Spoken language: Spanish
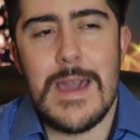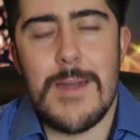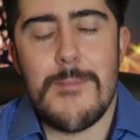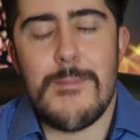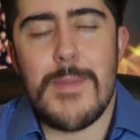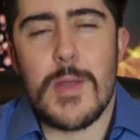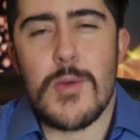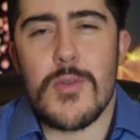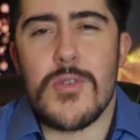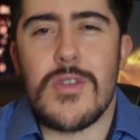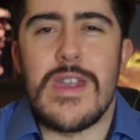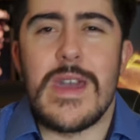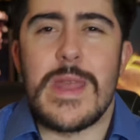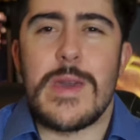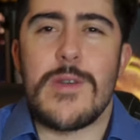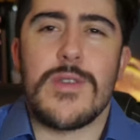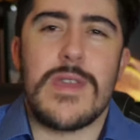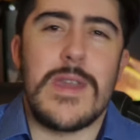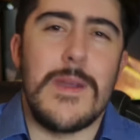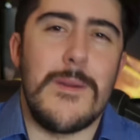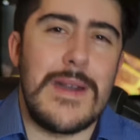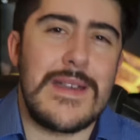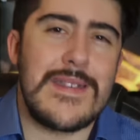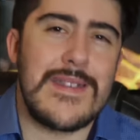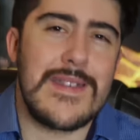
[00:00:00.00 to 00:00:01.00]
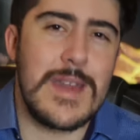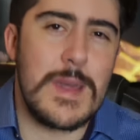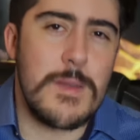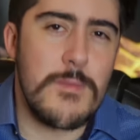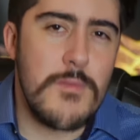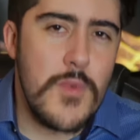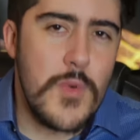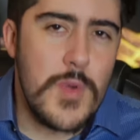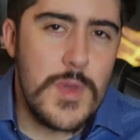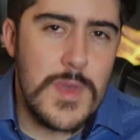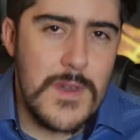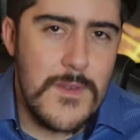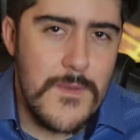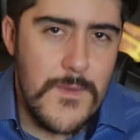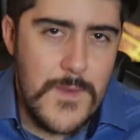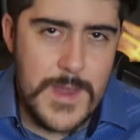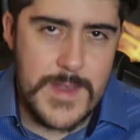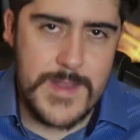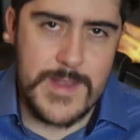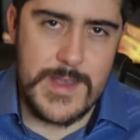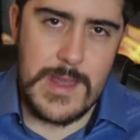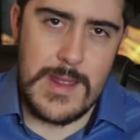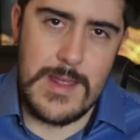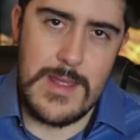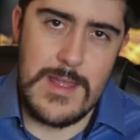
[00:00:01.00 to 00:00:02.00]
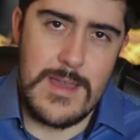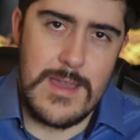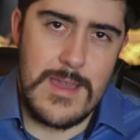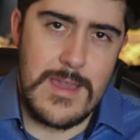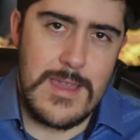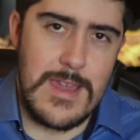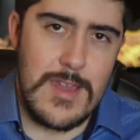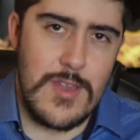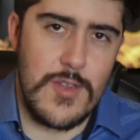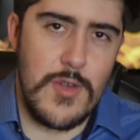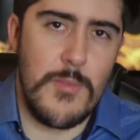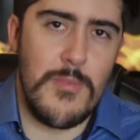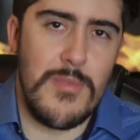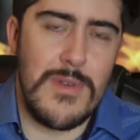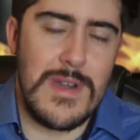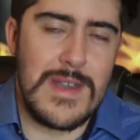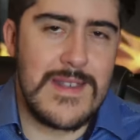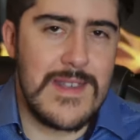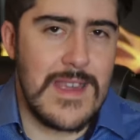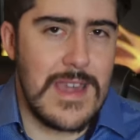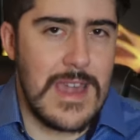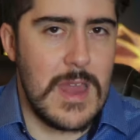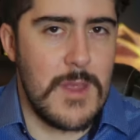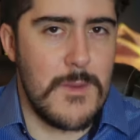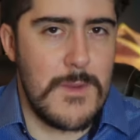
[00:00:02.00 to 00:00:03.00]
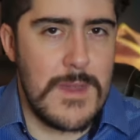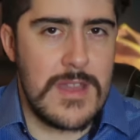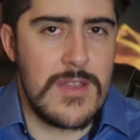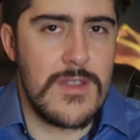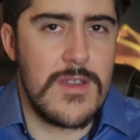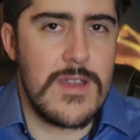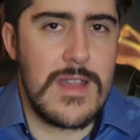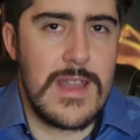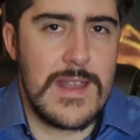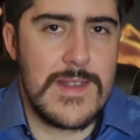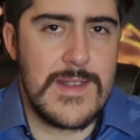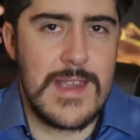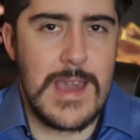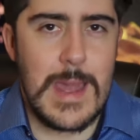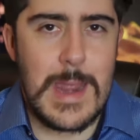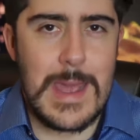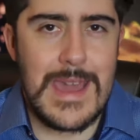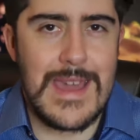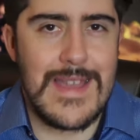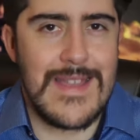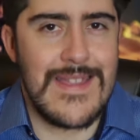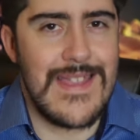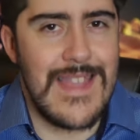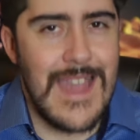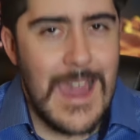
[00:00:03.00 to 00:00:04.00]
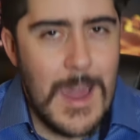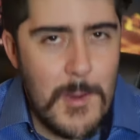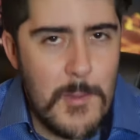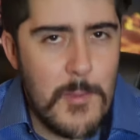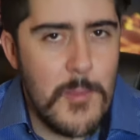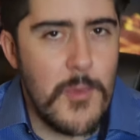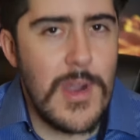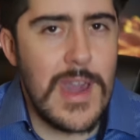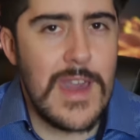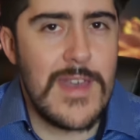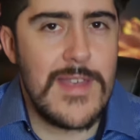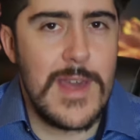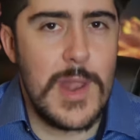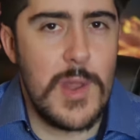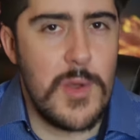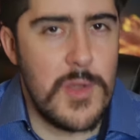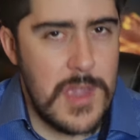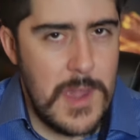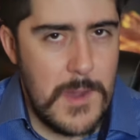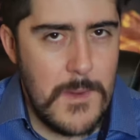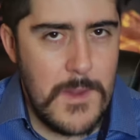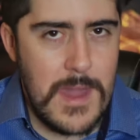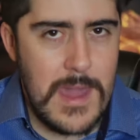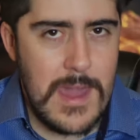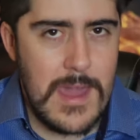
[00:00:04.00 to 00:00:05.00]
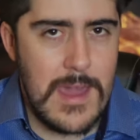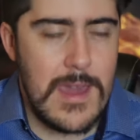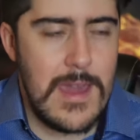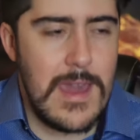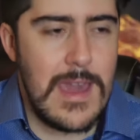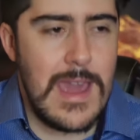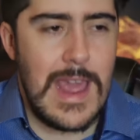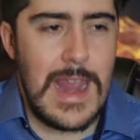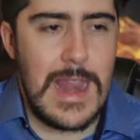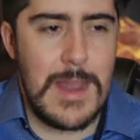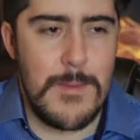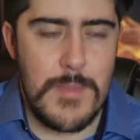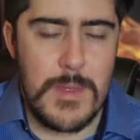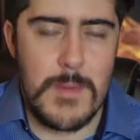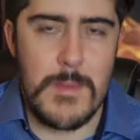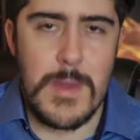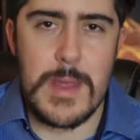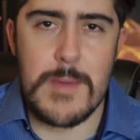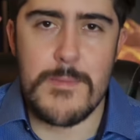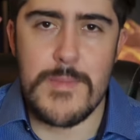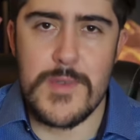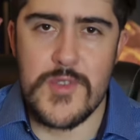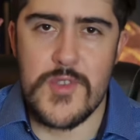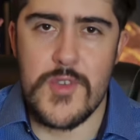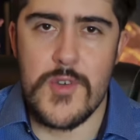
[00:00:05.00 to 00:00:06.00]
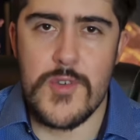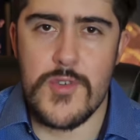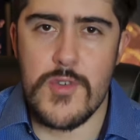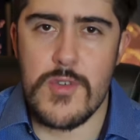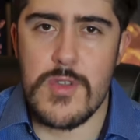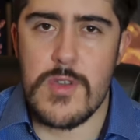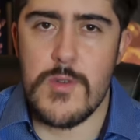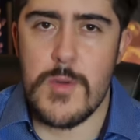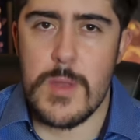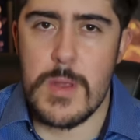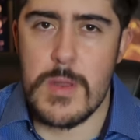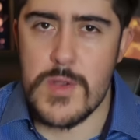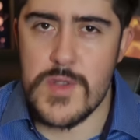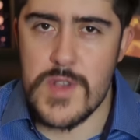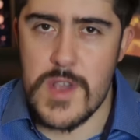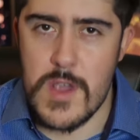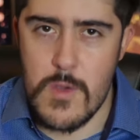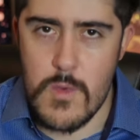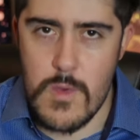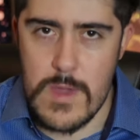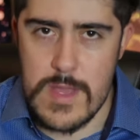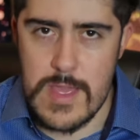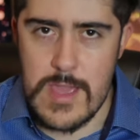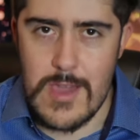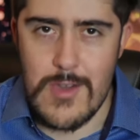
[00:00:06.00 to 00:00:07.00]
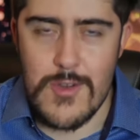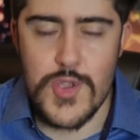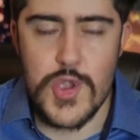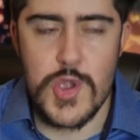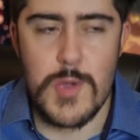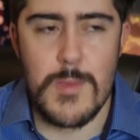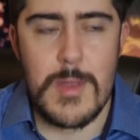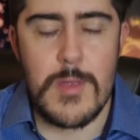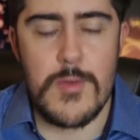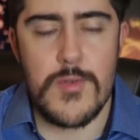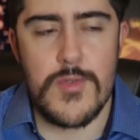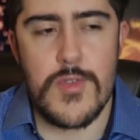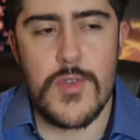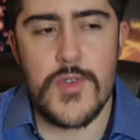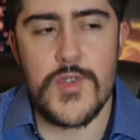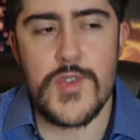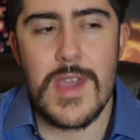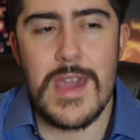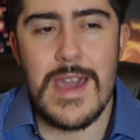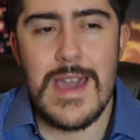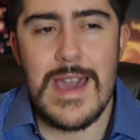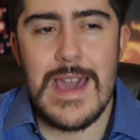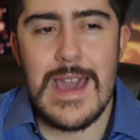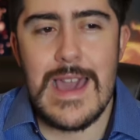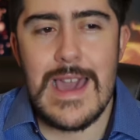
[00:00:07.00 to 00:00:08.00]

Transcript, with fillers: Pero creo que va a ser muy difícil que yo pueda seguir viendo esta serie después de lo que vi en el primer episodio, que dura unos 58 minutos,